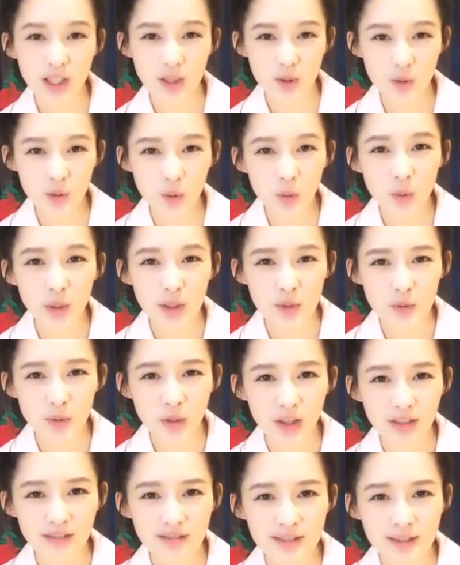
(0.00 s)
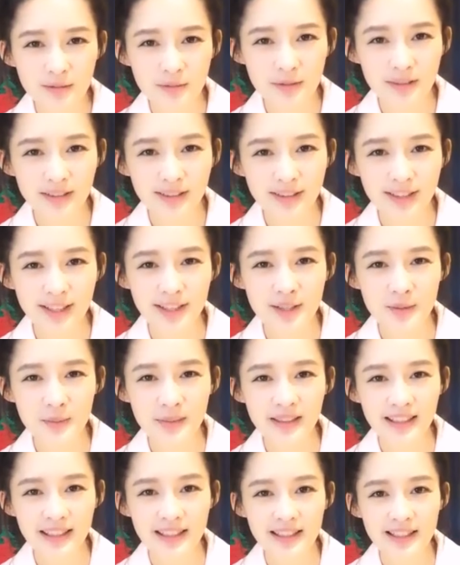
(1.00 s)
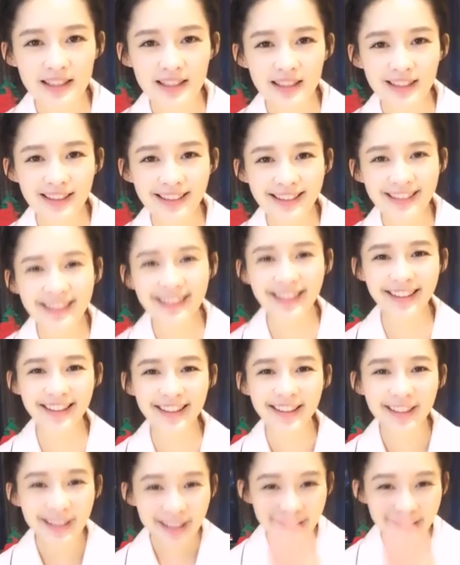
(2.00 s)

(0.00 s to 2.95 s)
就是有点脆弱，是不是可以这么理解？